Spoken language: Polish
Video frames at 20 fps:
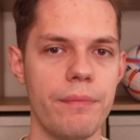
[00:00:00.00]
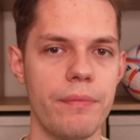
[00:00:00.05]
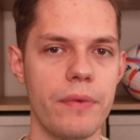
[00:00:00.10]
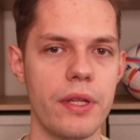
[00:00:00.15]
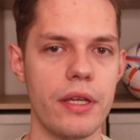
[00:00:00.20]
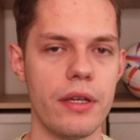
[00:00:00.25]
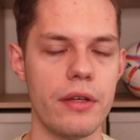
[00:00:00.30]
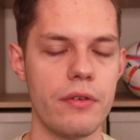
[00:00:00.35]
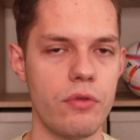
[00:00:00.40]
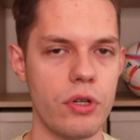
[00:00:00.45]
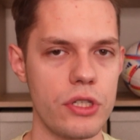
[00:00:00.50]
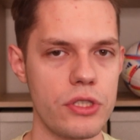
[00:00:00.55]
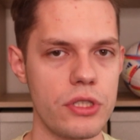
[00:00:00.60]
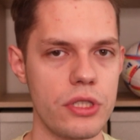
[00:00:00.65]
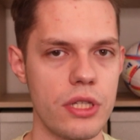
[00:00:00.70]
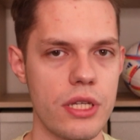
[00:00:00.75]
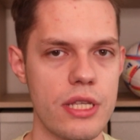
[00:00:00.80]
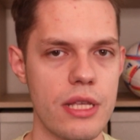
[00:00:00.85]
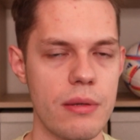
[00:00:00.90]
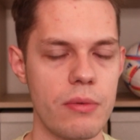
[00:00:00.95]
Mm,
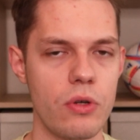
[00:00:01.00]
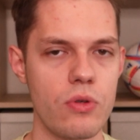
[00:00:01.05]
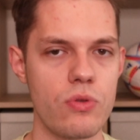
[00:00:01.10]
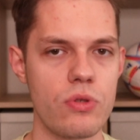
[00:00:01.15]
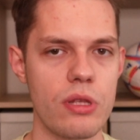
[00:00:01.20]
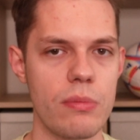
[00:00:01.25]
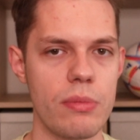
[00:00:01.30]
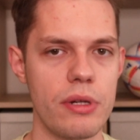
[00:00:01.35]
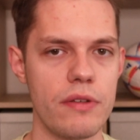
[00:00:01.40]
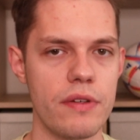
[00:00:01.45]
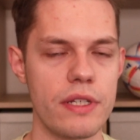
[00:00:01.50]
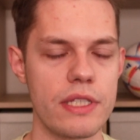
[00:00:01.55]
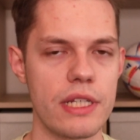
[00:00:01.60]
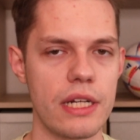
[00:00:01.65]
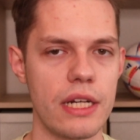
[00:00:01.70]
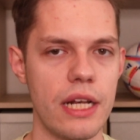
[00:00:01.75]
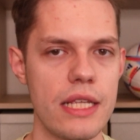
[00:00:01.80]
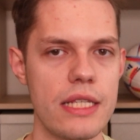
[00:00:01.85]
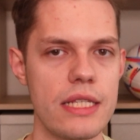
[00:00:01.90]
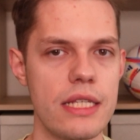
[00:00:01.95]
właśnie na samym końcu tabeli
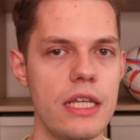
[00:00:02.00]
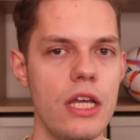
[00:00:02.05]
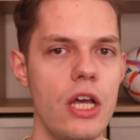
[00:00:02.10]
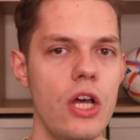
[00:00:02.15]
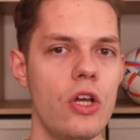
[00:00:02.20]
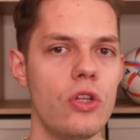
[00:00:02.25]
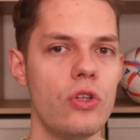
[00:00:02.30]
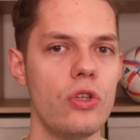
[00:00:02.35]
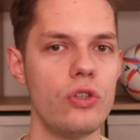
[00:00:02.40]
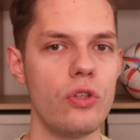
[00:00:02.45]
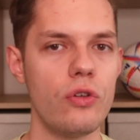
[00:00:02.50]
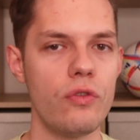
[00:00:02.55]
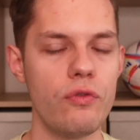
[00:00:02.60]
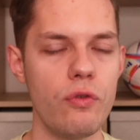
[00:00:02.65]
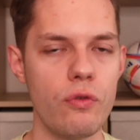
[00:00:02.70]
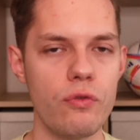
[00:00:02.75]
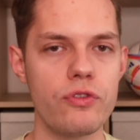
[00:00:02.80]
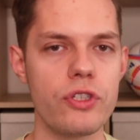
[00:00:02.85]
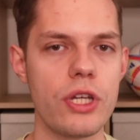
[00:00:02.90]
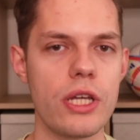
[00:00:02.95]
Ekstraklasy, no to
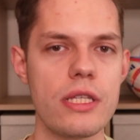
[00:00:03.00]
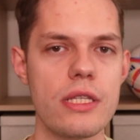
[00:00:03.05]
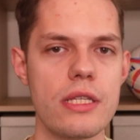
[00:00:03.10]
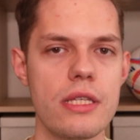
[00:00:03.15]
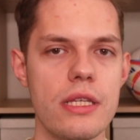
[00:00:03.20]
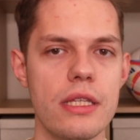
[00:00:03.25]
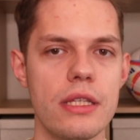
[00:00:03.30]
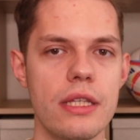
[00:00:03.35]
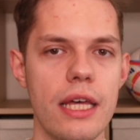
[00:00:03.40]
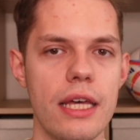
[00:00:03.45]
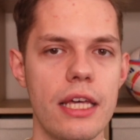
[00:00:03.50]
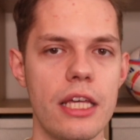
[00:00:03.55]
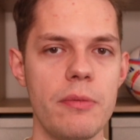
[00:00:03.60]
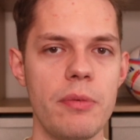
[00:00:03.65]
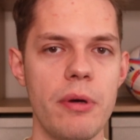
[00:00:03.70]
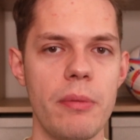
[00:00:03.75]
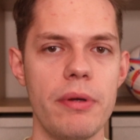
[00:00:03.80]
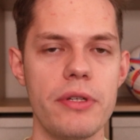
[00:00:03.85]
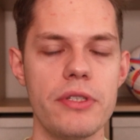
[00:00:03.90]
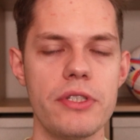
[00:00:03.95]
wówczas y, ta
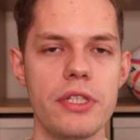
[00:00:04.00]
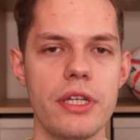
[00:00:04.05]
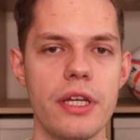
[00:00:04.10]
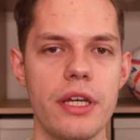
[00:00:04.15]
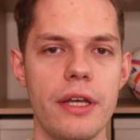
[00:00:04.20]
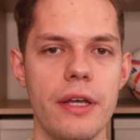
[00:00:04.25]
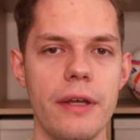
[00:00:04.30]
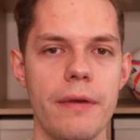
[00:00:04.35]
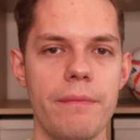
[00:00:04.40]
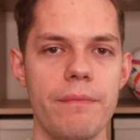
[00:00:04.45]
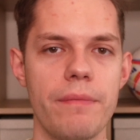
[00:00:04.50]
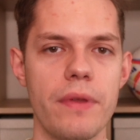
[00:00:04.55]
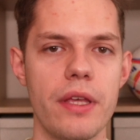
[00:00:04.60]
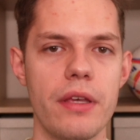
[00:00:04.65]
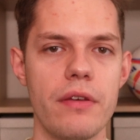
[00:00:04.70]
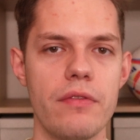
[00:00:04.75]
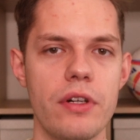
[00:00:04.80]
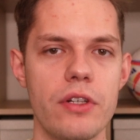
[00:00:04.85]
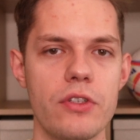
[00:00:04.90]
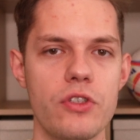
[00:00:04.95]
ekipa będzie
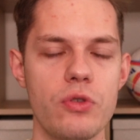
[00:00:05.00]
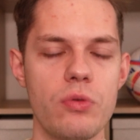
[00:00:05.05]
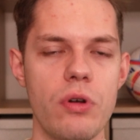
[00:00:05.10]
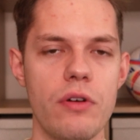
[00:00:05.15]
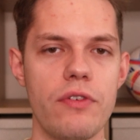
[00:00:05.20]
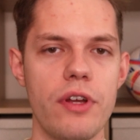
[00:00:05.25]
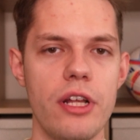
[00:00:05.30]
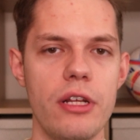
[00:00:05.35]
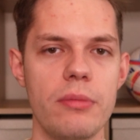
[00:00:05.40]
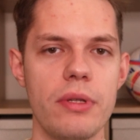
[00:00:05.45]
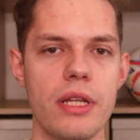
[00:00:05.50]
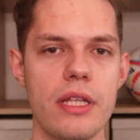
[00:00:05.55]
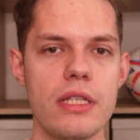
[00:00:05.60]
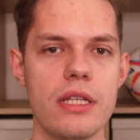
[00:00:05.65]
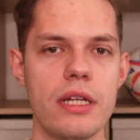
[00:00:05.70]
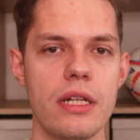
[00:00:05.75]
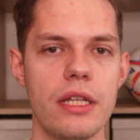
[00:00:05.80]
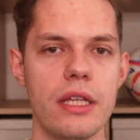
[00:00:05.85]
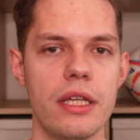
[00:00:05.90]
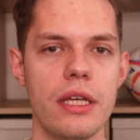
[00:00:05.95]
mm, walczyła w
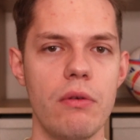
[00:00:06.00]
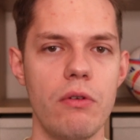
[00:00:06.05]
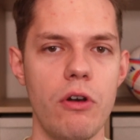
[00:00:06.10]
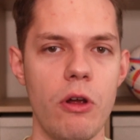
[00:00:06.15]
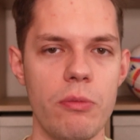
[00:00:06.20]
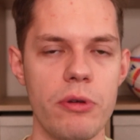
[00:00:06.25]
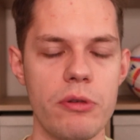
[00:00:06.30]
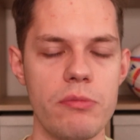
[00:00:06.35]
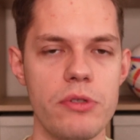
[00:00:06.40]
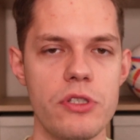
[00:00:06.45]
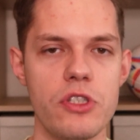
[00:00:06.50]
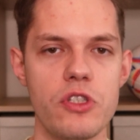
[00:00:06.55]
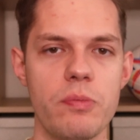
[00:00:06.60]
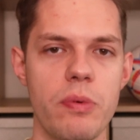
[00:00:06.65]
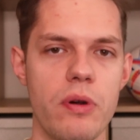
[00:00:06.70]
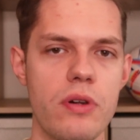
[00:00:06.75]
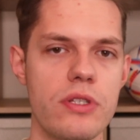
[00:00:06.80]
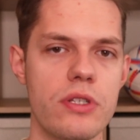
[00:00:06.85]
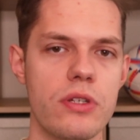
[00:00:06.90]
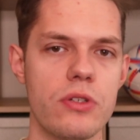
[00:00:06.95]
eliminacjach Ligi Europy. Mistrz
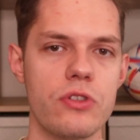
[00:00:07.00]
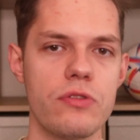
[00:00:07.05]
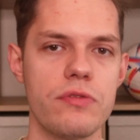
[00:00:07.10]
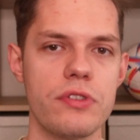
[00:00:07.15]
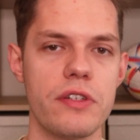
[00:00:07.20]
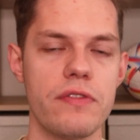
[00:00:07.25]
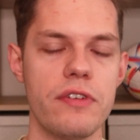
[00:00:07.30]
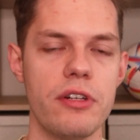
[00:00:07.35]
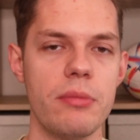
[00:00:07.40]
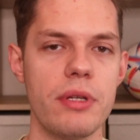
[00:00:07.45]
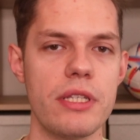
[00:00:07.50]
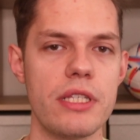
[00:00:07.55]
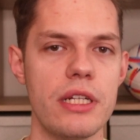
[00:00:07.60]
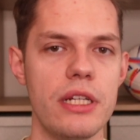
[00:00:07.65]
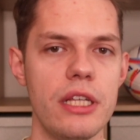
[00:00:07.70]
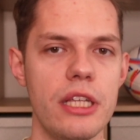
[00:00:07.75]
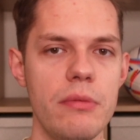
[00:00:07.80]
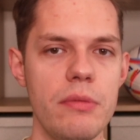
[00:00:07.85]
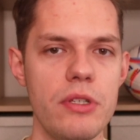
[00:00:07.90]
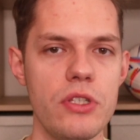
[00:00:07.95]
Polski oczywiście w
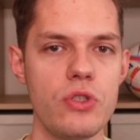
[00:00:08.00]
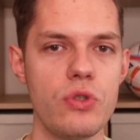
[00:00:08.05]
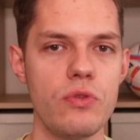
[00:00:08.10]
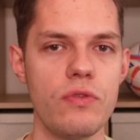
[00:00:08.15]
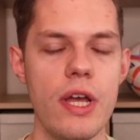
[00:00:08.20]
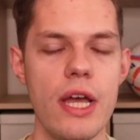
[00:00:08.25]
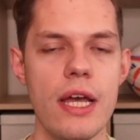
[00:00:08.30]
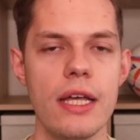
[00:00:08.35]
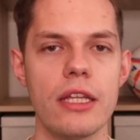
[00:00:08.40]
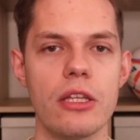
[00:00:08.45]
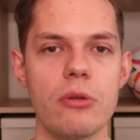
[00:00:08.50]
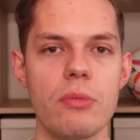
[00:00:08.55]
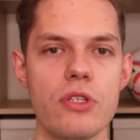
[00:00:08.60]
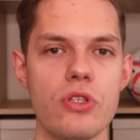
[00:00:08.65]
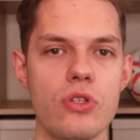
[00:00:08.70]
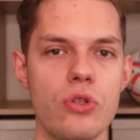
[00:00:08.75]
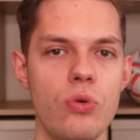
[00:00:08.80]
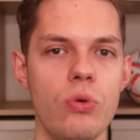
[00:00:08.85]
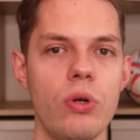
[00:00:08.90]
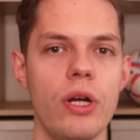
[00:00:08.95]
eliminacjach Ligi Mistrzów,
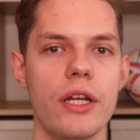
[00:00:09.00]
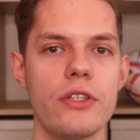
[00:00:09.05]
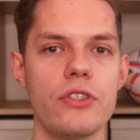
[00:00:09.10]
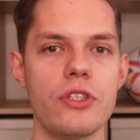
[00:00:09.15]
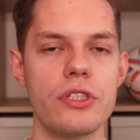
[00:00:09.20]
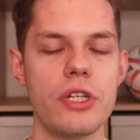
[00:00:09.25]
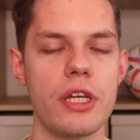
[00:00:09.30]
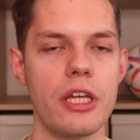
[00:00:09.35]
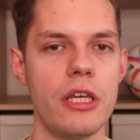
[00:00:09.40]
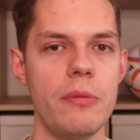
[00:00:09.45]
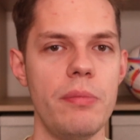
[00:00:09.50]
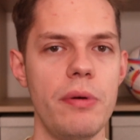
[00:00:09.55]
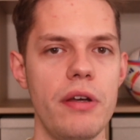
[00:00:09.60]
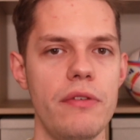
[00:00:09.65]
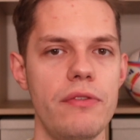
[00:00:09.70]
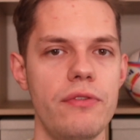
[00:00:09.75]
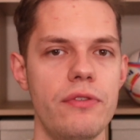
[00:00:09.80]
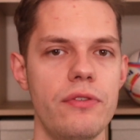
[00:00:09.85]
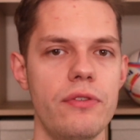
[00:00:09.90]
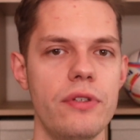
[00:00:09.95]
natomiast druga i trzecia
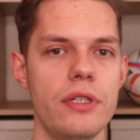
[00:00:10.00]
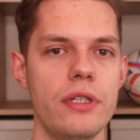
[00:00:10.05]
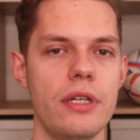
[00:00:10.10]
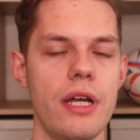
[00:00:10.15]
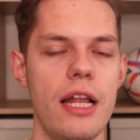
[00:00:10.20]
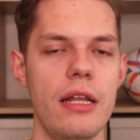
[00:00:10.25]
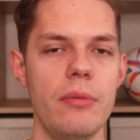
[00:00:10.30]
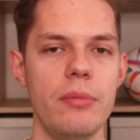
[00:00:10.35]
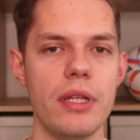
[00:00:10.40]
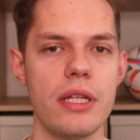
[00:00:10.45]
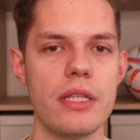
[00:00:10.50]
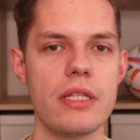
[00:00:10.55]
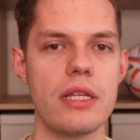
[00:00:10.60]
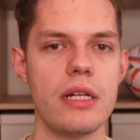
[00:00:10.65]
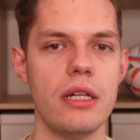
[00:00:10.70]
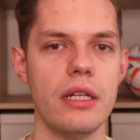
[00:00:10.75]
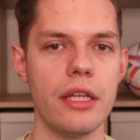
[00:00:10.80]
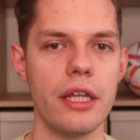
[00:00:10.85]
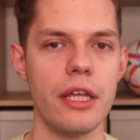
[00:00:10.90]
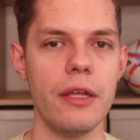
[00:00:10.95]
ekipa w y,
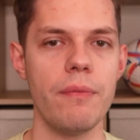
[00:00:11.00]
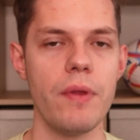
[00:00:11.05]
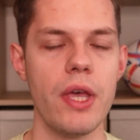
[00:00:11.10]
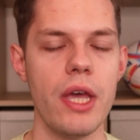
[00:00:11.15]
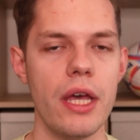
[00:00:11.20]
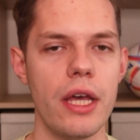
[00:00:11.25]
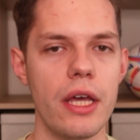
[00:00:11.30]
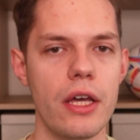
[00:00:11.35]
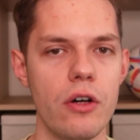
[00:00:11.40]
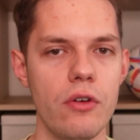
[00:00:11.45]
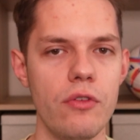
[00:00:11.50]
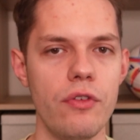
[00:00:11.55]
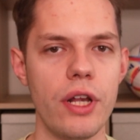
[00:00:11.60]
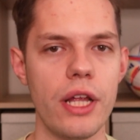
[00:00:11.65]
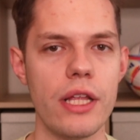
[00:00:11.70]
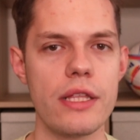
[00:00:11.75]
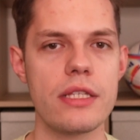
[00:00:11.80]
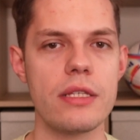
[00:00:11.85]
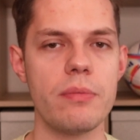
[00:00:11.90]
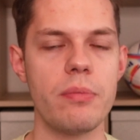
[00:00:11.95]
eliminacjach Ligi y,
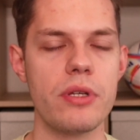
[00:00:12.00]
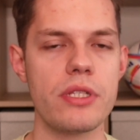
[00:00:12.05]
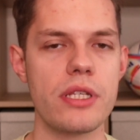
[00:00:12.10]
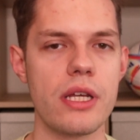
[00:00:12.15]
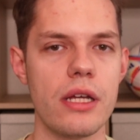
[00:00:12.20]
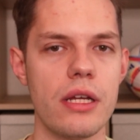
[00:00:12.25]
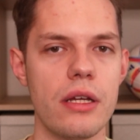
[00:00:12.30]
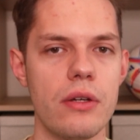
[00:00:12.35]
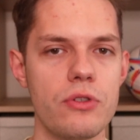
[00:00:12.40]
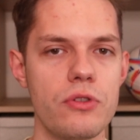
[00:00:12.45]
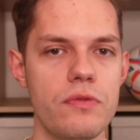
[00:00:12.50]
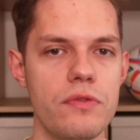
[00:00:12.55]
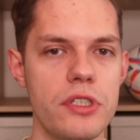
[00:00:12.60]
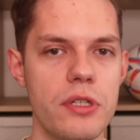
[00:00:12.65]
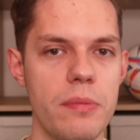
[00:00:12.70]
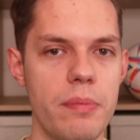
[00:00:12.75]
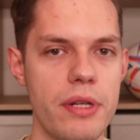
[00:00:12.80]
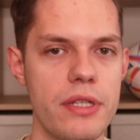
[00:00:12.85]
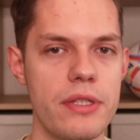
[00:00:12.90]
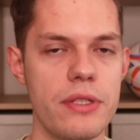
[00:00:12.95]
Konferencji. Poza
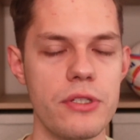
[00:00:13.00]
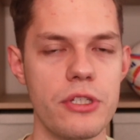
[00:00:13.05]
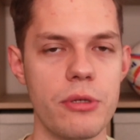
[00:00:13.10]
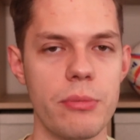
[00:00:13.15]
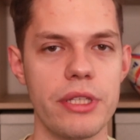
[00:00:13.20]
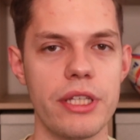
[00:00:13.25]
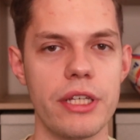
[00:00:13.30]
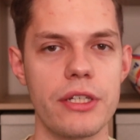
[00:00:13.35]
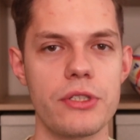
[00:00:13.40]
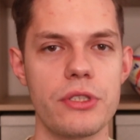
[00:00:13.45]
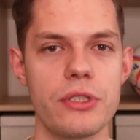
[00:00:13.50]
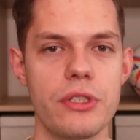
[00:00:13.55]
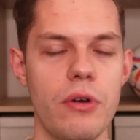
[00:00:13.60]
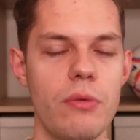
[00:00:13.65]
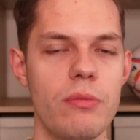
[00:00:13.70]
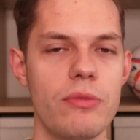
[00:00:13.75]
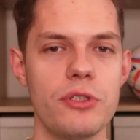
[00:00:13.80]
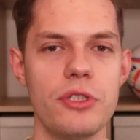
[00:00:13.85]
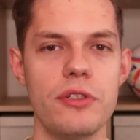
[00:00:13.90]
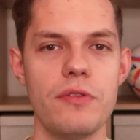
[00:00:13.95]
oczywiście prestiżem, a także
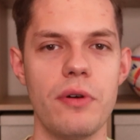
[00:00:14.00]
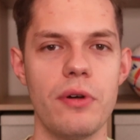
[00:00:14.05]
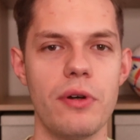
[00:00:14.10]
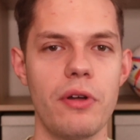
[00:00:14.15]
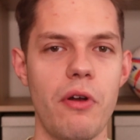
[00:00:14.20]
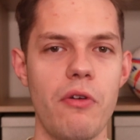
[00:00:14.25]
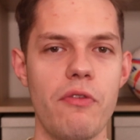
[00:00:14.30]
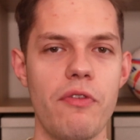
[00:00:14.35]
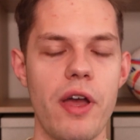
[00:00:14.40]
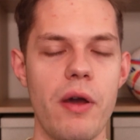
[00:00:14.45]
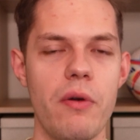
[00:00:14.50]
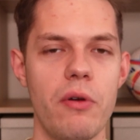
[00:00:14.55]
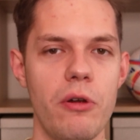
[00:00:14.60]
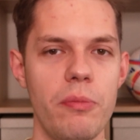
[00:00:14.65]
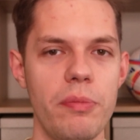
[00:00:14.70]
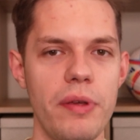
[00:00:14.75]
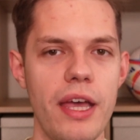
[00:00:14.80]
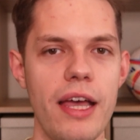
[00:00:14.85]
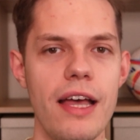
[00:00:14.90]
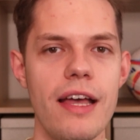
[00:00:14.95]
tą możliwą grą w
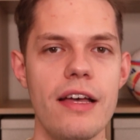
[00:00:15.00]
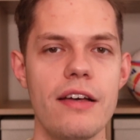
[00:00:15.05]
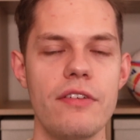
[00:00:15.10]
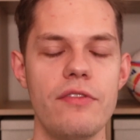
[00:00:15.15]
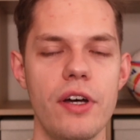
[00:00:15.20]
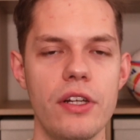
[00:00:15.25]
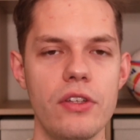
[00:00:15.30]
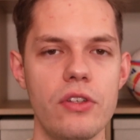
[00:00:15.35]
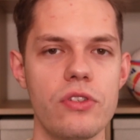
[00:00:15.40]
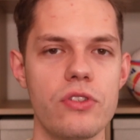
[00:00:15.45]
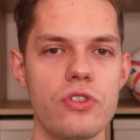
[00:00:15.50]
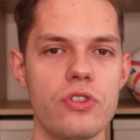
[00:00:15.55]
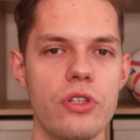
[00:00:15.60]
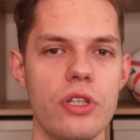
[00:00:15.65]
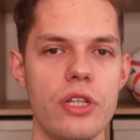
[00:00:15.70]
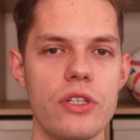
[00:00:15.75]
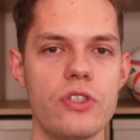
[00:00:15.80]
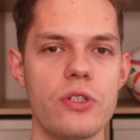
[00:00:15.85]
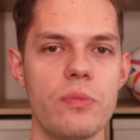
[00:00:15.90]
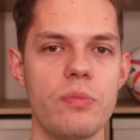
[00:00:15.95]
Europie, warto też
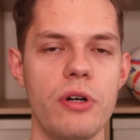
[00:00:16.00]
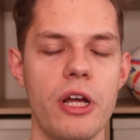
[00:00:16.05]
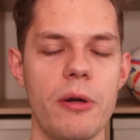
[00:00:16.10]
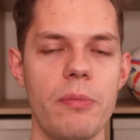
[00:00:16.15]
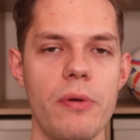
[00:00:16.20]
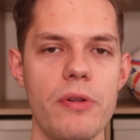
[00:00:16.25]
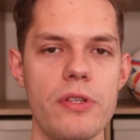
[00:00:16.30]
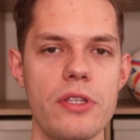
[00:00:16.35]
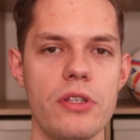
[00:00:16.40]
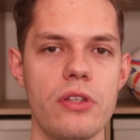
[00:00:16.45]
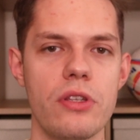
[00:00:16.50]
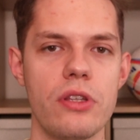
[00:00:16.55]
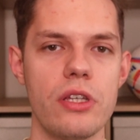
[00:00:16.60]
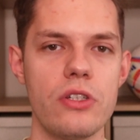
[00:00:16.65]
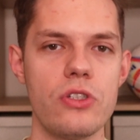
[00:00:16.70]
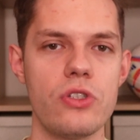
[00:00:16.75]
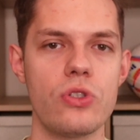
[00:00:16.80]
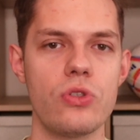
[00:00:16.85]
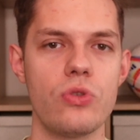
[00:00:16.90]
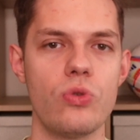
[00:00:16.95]
dodać, że Puchar Polski to
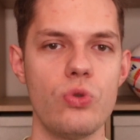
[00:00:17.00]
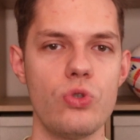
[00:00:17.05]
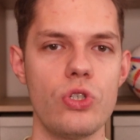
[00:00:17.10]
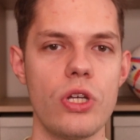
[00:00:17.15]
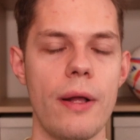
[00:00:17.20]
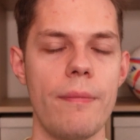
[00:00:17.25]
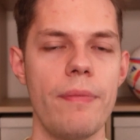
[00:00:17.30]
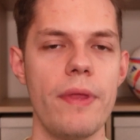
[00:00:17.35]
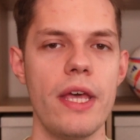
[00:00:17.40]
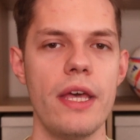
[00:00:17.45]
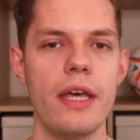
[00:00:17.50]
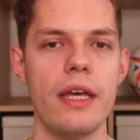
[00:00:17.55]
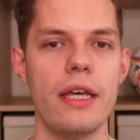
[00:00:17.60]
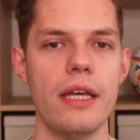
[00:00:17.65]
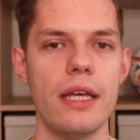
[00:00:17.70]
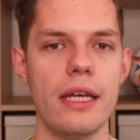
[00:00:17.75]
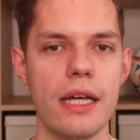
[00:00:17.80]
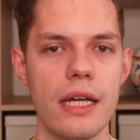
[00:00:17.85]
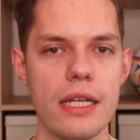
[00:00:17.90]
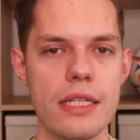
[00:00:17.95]
też duża
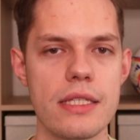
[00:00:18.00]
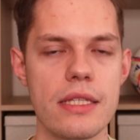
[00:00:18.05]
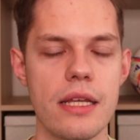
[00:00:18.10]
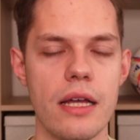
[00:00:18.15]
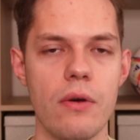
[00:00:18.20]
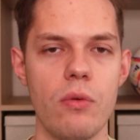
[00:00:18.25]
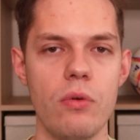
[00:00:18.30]
e, kasa.